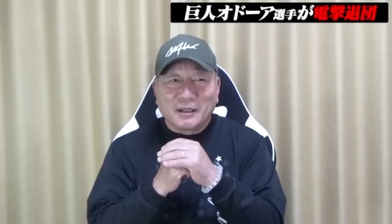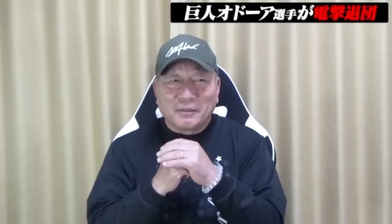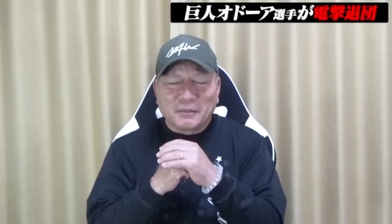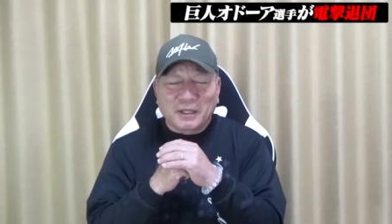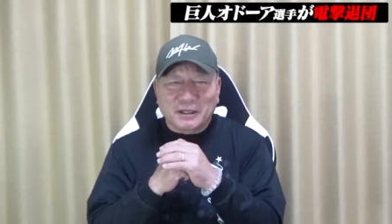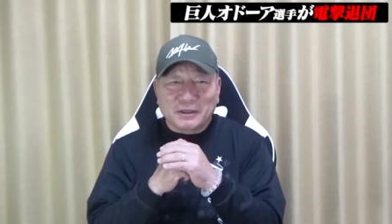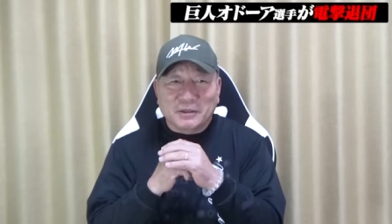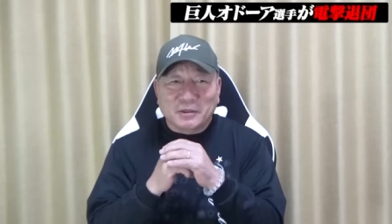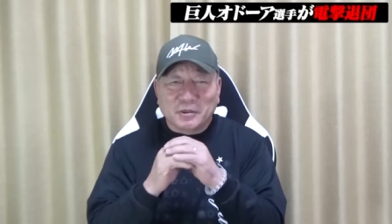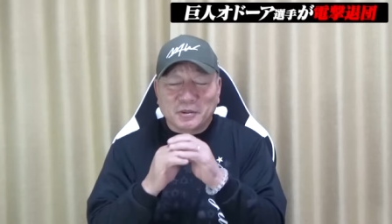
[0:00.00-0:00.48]

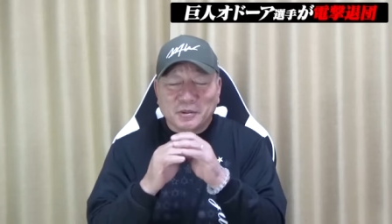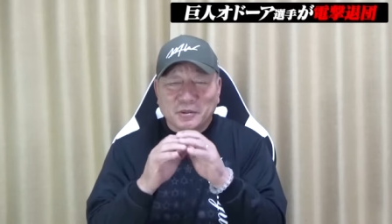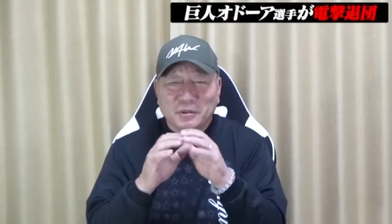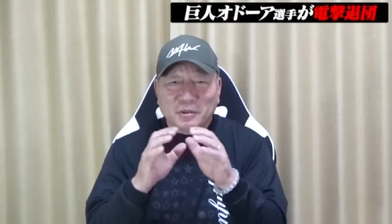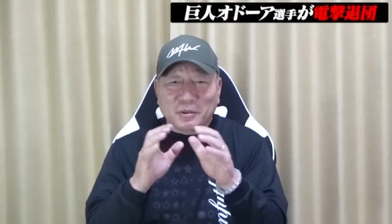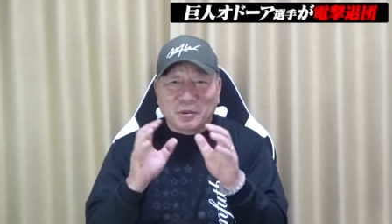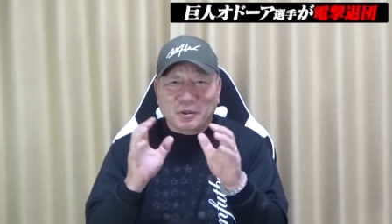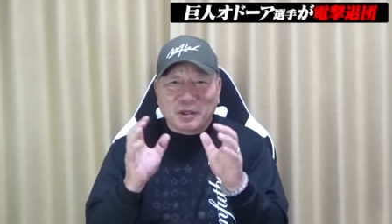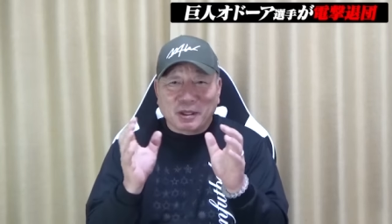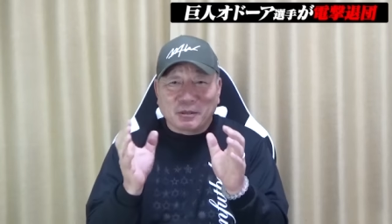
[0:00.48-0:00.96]
まあそうい
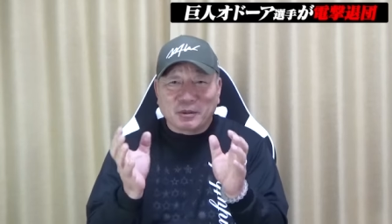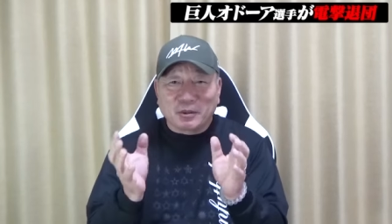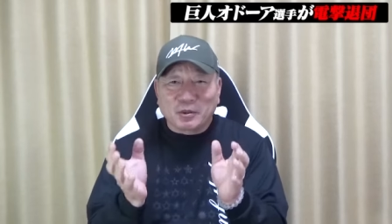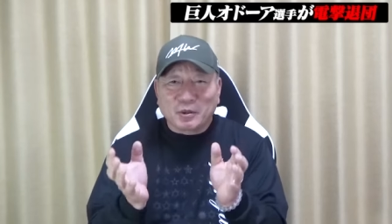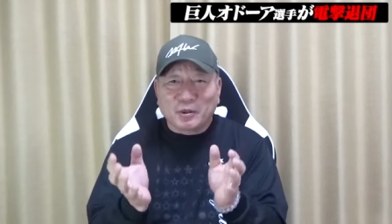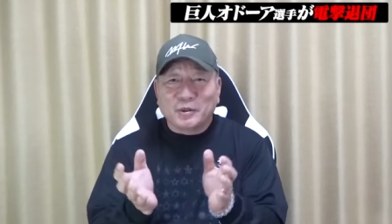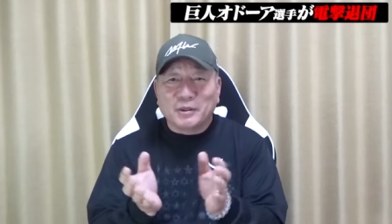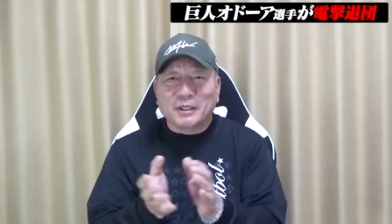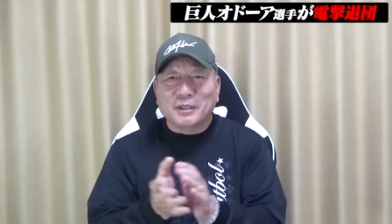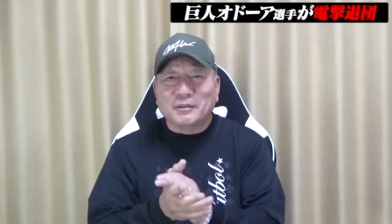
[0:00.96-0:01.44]
う動画も
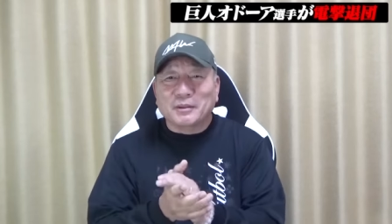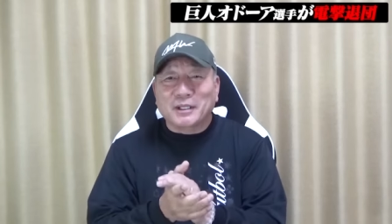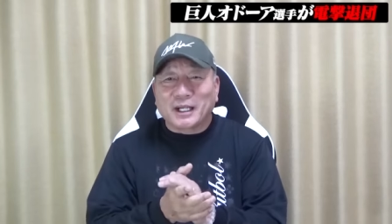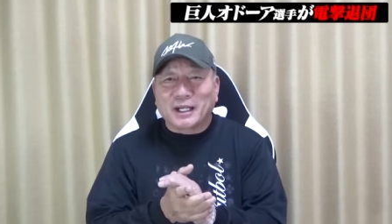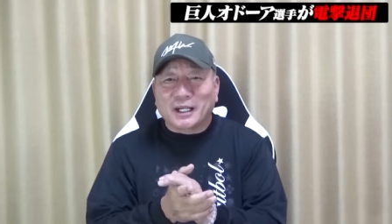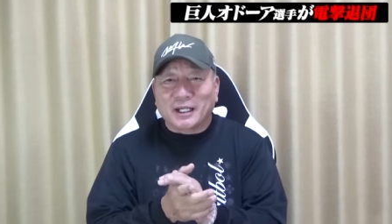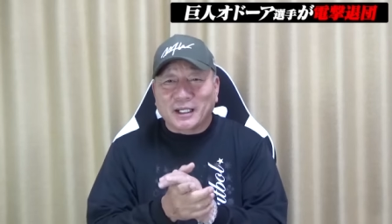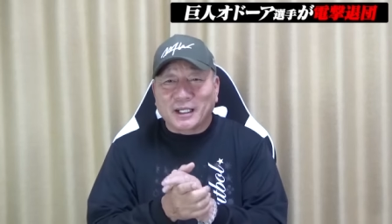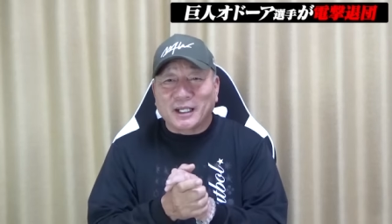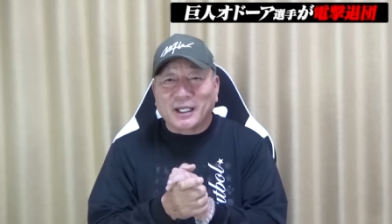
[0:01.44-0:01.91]
撮ってる
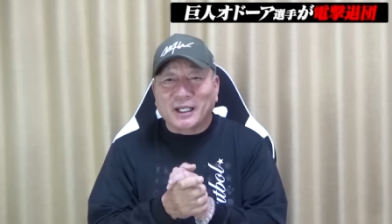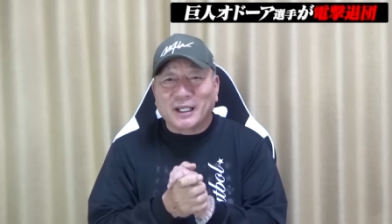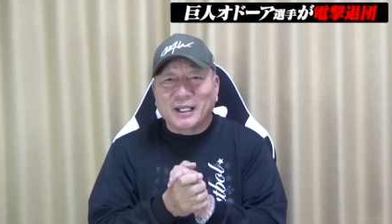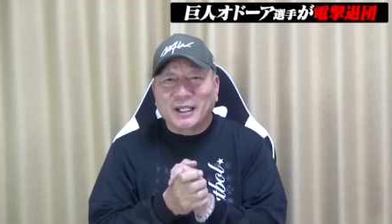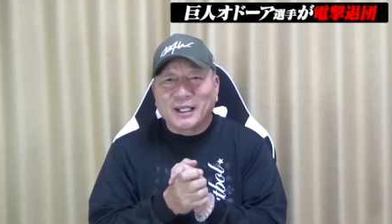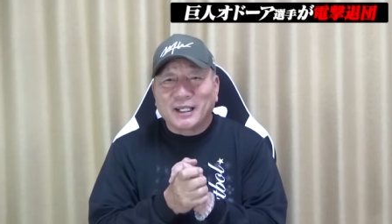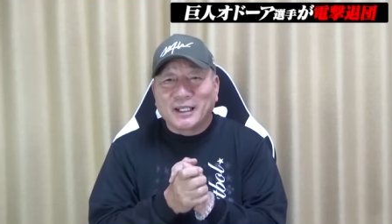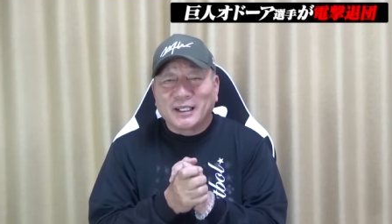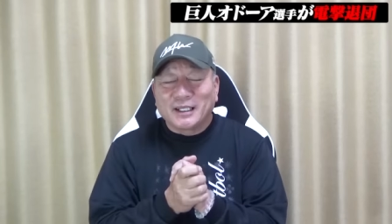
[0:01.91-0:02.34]
からね、